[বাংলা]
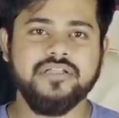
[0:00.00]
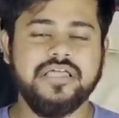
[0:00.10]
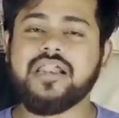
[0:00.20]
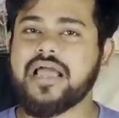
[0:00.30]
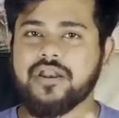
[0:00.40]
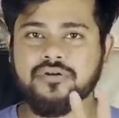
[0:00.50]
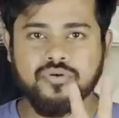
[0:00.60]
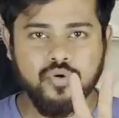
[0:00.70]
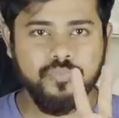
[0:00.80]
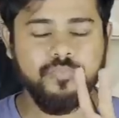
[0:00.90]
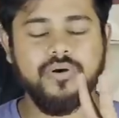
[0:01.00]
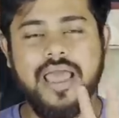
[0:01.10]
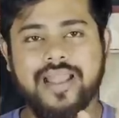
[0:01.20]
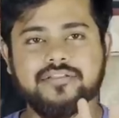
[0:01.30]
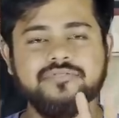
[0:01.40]
তার কারণ খুব
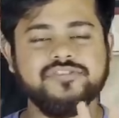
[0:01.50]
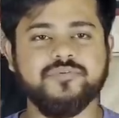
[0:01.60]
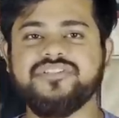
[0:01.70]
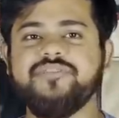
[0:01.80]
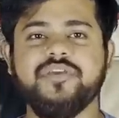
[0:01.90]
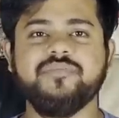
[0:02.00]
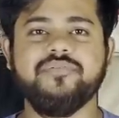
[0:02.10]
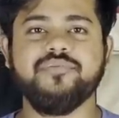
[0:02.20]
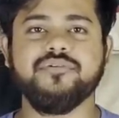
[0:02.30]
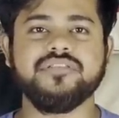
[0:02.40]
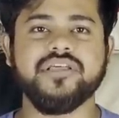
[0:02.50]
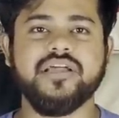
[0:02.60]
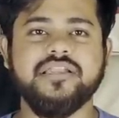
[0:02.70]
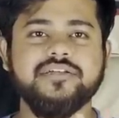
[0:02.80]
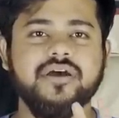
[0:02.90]
একদম স্পেসিফিকভাবে বলতে
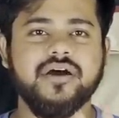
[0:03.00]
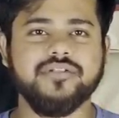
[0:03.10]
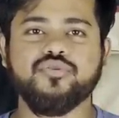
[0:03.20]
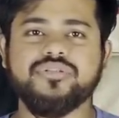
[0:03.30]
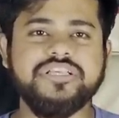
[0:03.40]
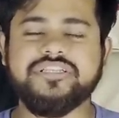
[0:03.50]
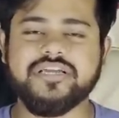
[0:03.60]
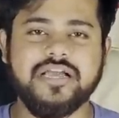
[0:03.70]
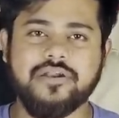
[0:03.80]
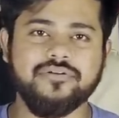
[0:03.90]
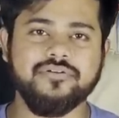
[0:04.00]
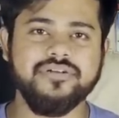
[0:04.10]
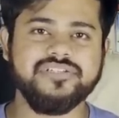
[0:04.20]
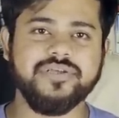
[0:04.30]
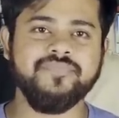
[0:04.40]
গেলে দু তিনটে কারণ
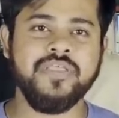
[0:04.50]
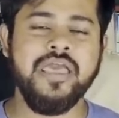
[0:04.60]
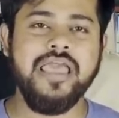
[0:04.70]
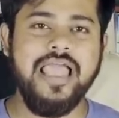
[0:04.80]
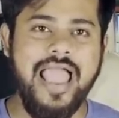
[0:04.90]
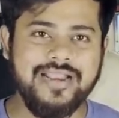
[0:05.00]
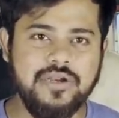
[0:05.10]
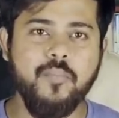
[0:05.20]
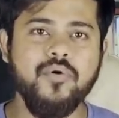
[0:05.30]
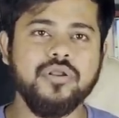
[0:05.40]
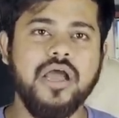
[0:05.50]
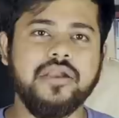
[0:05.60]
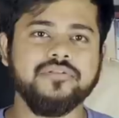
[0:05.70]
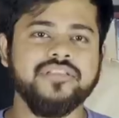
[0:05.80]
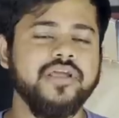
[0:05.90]
রয়েছে এক নম্বর
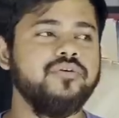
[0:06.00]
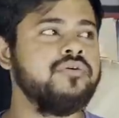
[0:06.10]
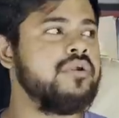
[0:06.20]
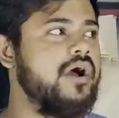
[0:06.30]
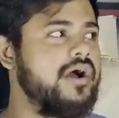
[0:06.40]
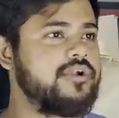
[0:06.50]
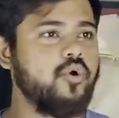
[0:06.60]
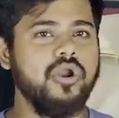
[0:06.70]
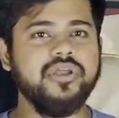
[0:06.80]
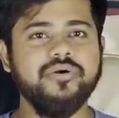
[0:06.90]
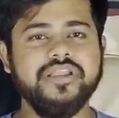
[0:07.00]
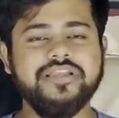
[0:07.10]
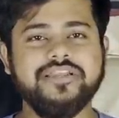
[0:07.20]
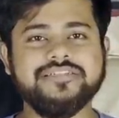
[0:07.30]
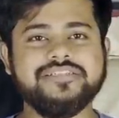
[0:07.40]
কারণ দেখুন টলিউড
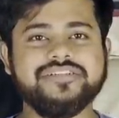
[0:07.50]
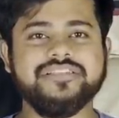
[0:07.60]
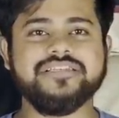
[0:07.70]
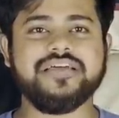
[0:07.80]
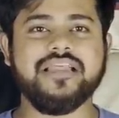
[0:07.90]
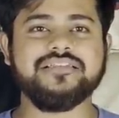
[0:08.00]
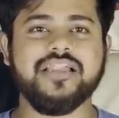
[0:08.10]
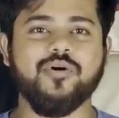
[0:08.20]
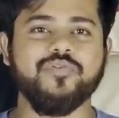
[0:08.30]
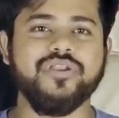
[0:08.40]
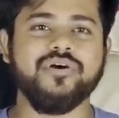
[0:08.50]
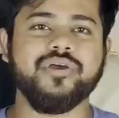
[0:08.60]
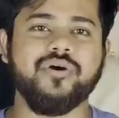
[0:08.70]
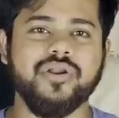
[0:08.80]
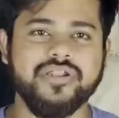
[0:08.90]
ইন্ডাস্ট্রিতে যারা যারা
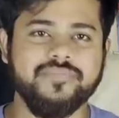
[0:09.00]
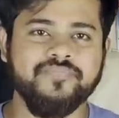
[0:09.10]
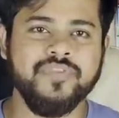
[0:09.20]
অভিনয় করেন